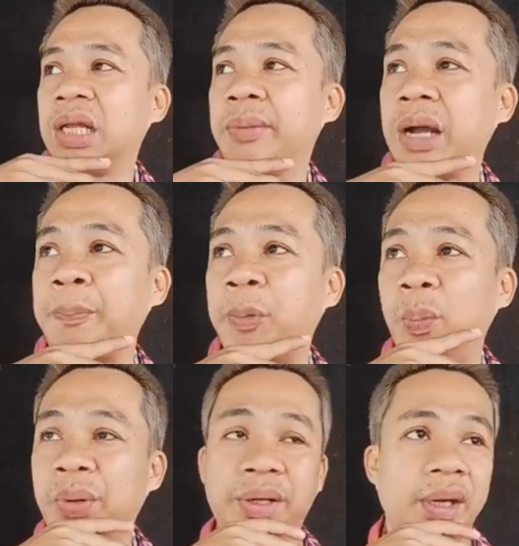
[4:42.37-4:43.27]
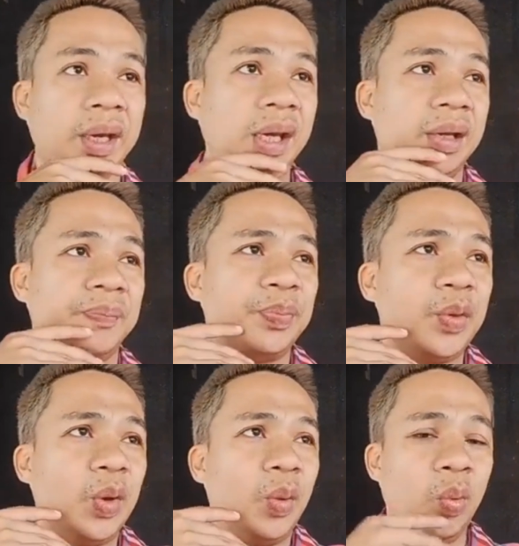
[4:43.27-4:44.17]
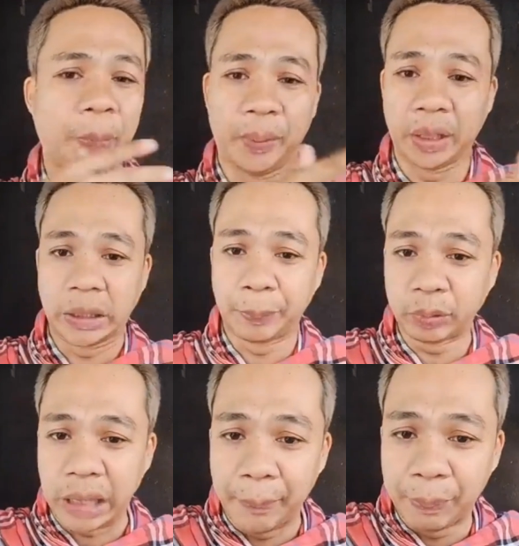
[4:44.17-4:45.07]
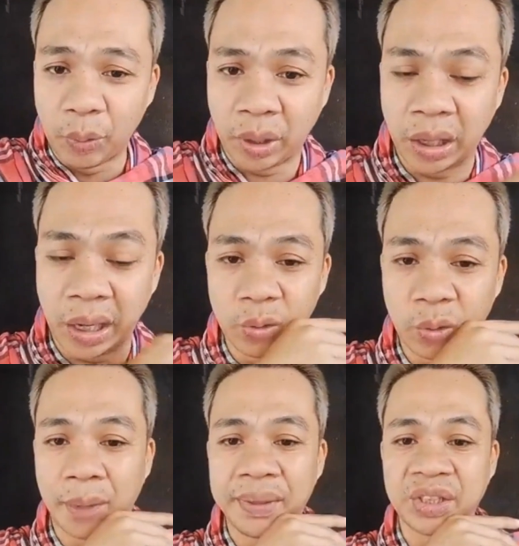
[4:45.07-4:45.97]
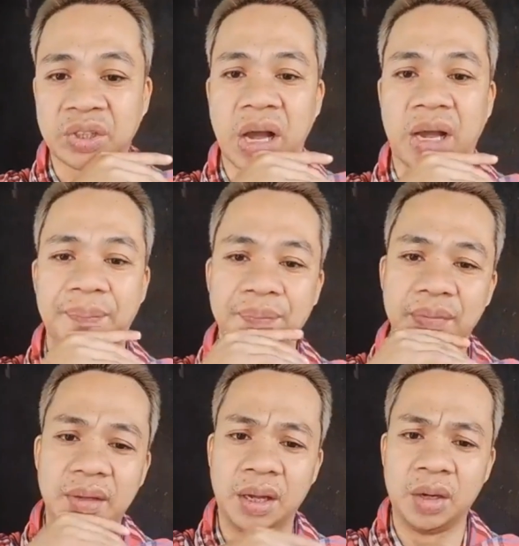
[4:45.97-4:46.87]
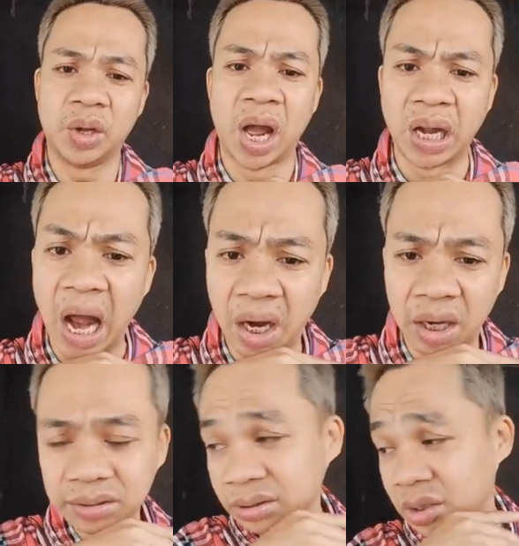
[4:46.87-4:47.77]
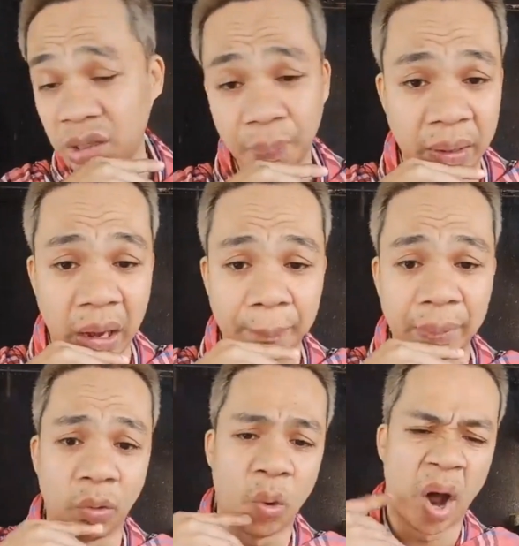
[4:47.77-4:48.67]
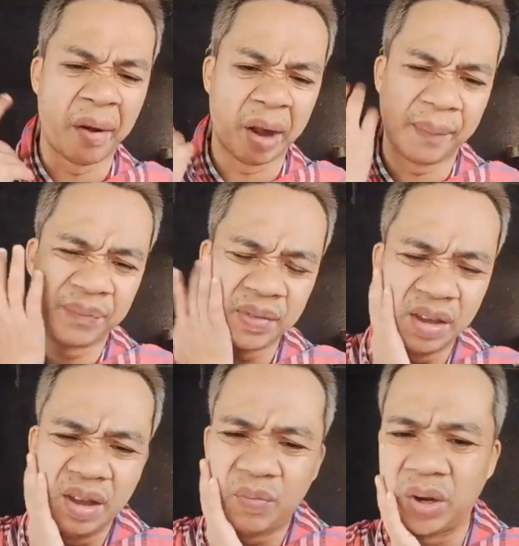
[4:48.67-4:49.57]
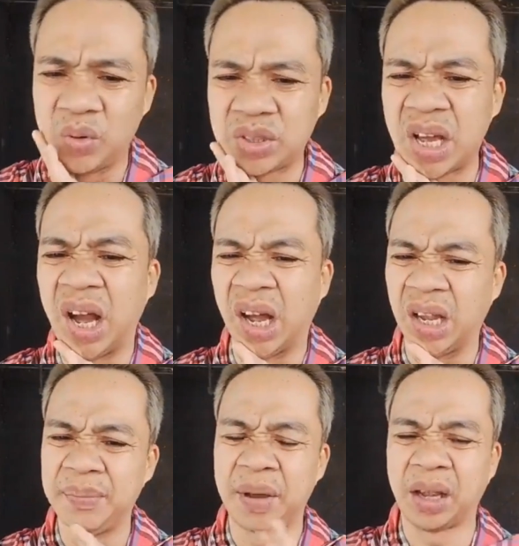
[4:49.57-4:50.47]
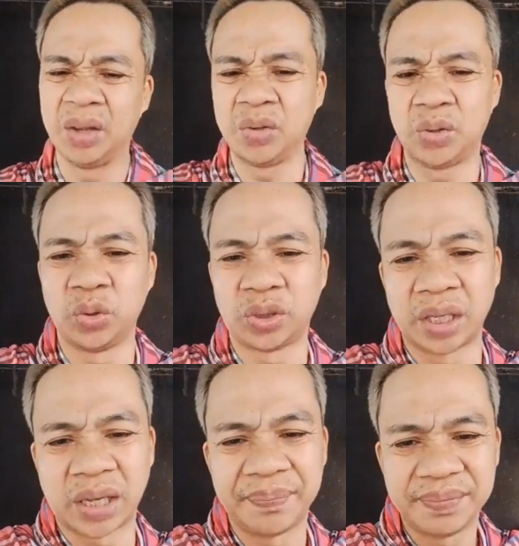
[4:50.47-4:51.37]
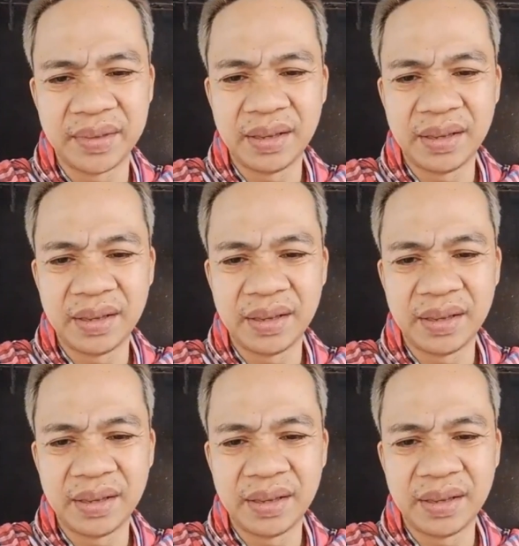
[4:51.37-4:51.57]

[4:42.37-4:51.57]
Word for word: Kani mga pobre diri, mura pre tapok gilhed og lamisa. Arang, apil-apil ko anak manausahay makaingon gud tanga